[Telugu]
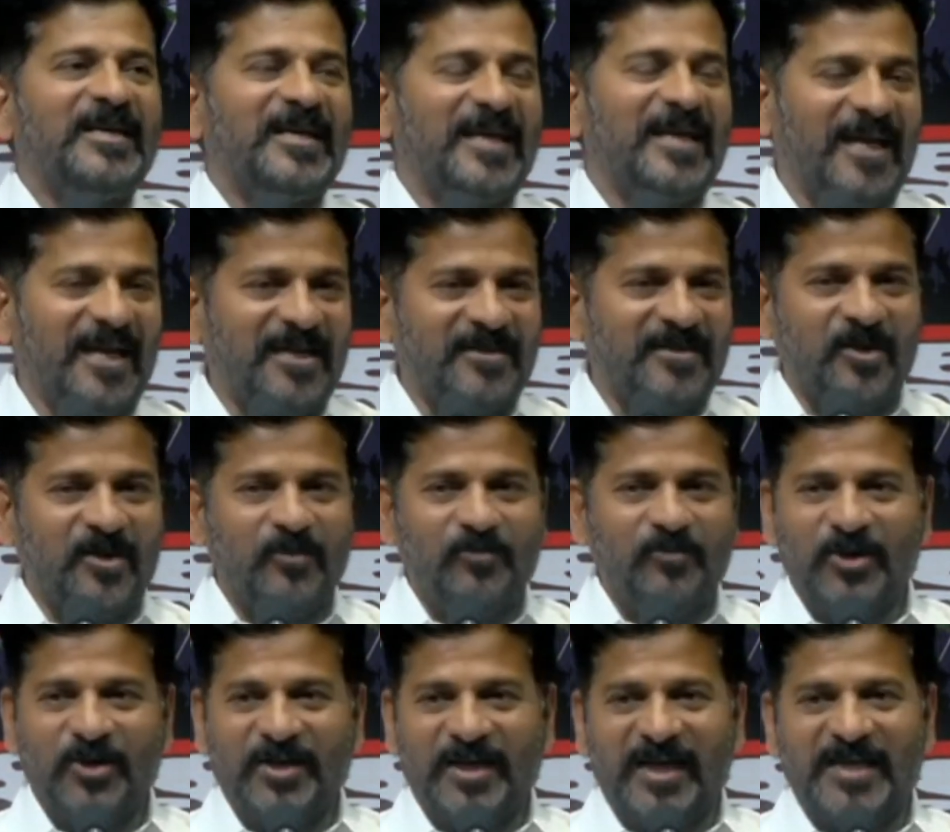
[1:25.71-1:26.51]

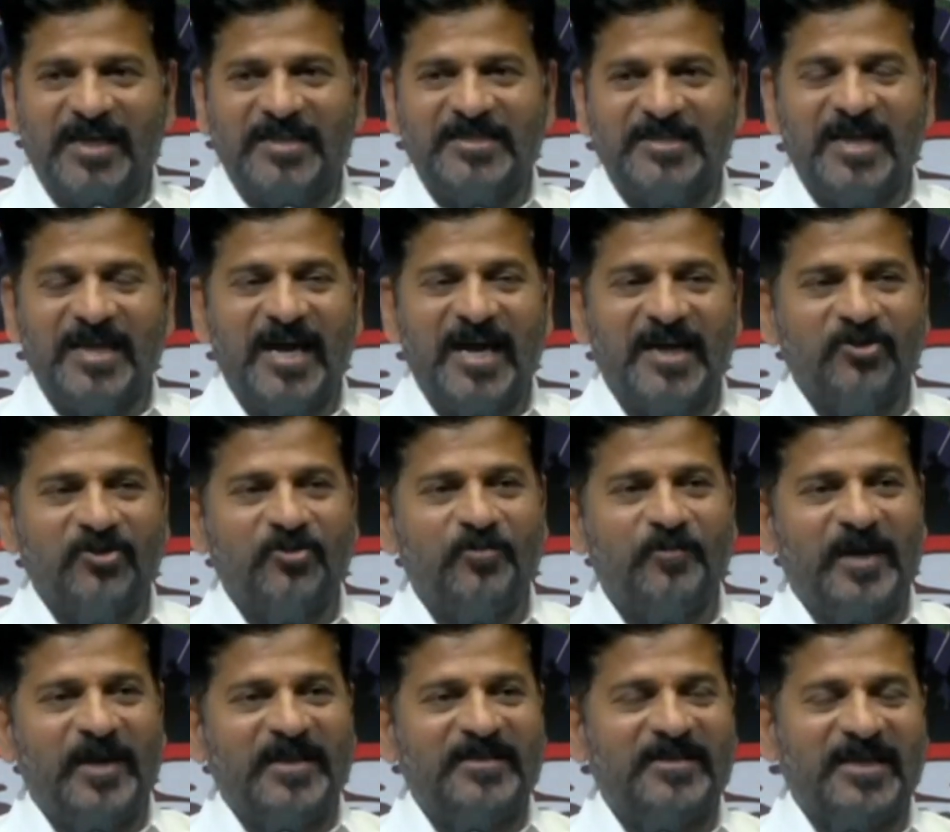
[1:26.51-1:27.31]
కేంద్రంలో
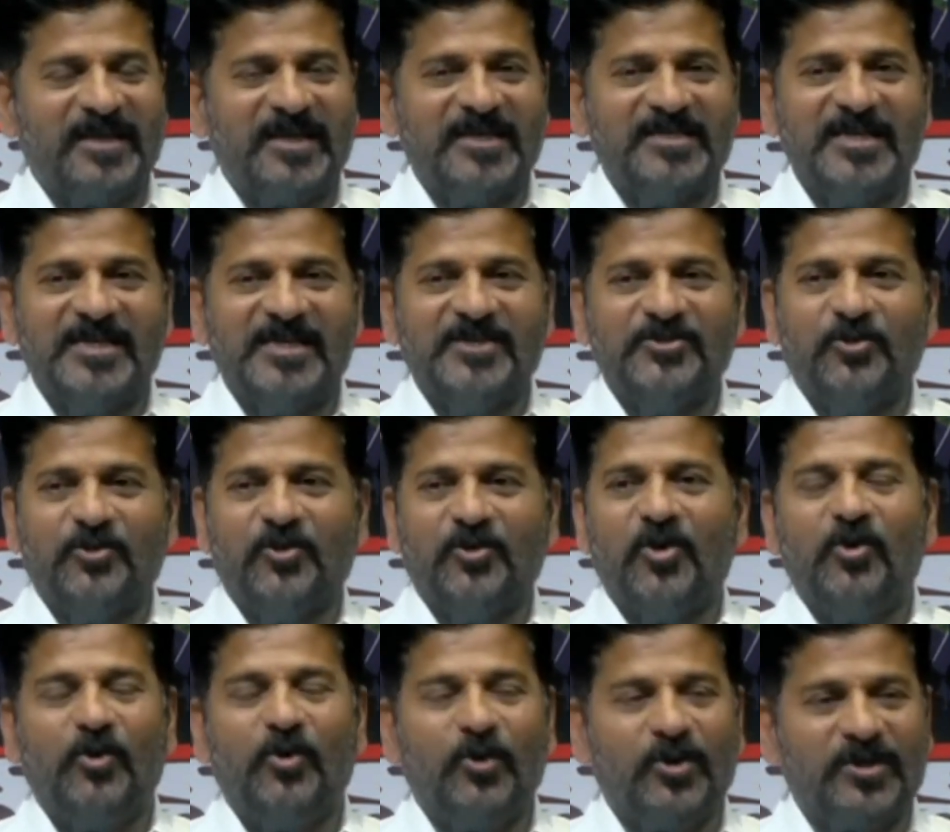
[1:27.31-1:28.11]
కేసీఆర్ను మంత్రిగా చేసి
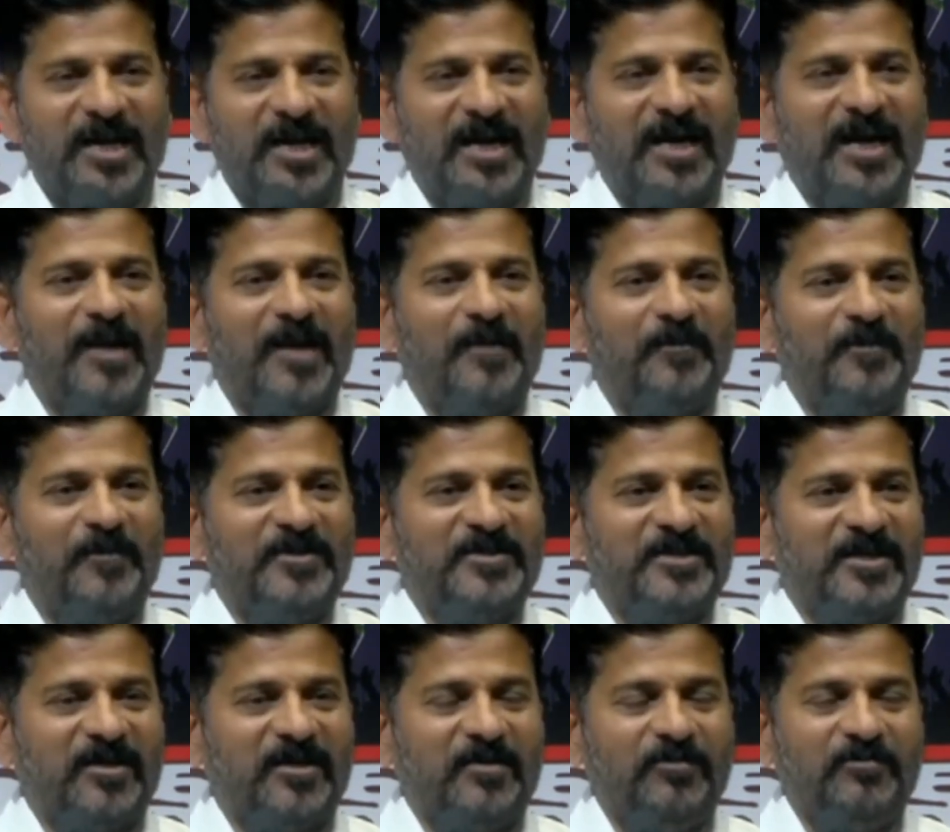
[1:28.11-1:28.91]
ఒక హోదా
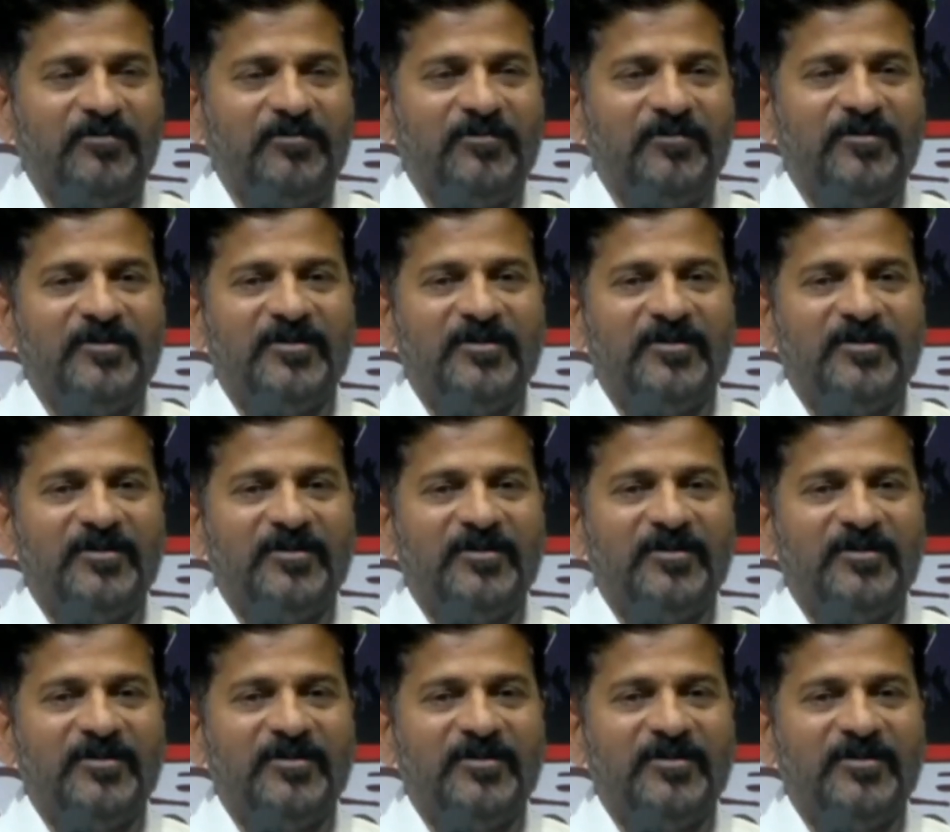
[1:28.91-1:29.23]
కల్పించడం